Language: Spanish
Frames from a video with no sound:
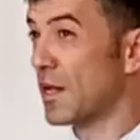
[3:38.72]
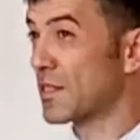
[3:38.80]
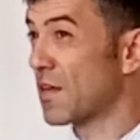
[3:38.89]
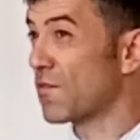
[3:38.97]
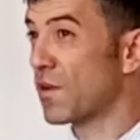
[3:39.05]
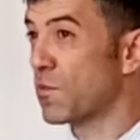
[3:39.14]

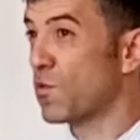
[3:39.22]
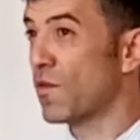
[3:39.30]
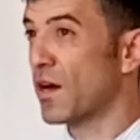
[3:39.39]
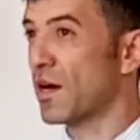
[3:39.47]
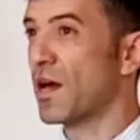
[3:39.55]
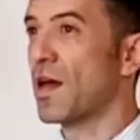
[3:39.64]
el
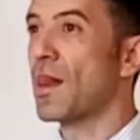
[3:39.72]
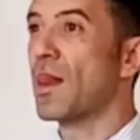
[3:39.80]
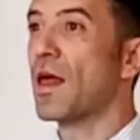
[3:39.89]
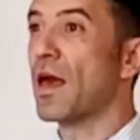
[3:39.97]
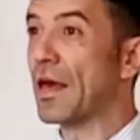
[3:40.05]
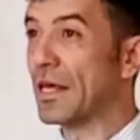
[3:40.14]

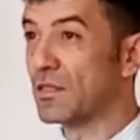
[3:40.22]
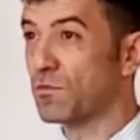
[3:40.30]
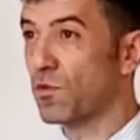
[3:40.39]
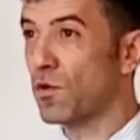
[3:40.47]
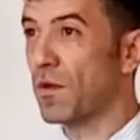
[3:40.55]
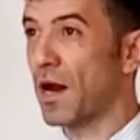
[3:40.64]
eh,
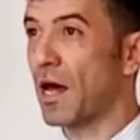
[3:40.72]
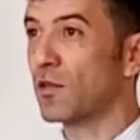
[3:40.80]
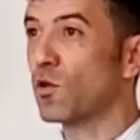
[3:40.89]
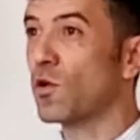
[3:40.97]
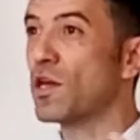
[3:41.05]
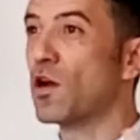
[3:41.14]
es muy
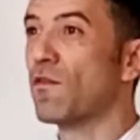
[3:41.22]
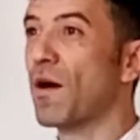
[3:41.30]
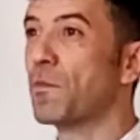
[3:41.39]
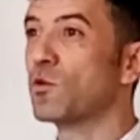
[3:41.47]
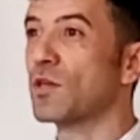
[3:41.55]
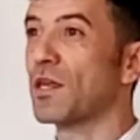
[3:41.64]
barato y lo
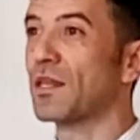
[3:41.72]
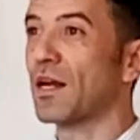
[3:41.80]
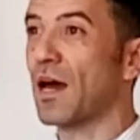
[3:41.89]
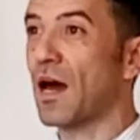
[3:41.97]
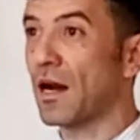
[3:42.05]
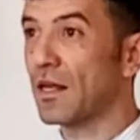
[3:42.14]
vamos a
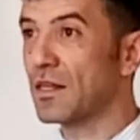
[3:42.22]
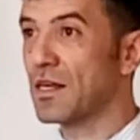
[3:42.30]
entregar